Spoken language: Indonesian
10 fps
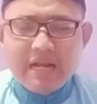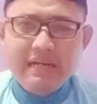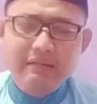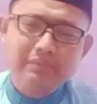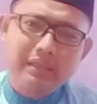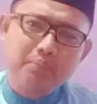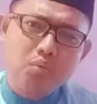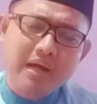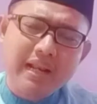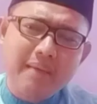dan
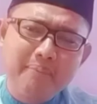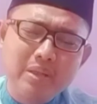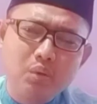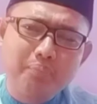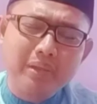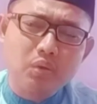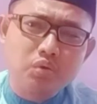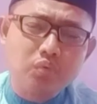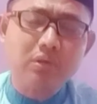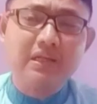terbukalah pintu-pintu
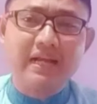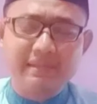surga di